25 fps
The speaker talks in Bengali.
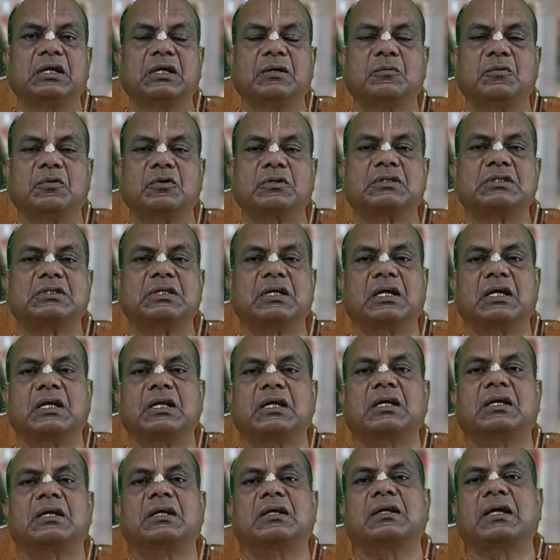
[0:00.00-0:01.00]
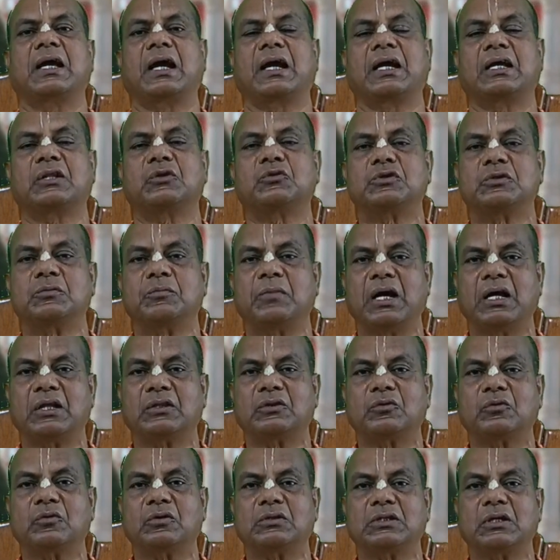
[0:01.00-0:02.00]
এবং সেখানে একাদশী
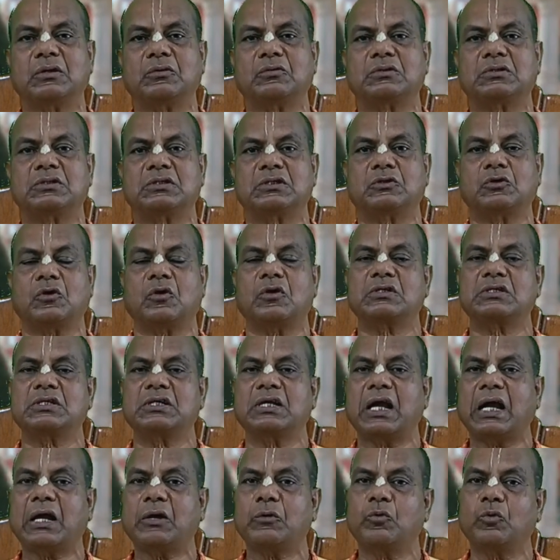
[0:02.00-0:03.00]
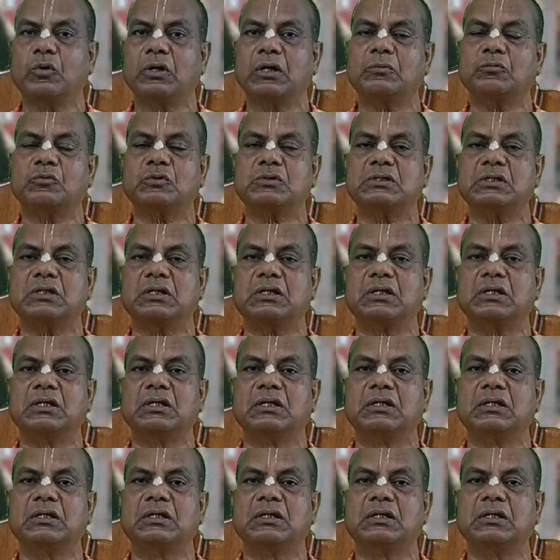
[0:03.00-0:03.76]
মাহাত্মকতা হচ্ছে তখন সে এক কোণে বসে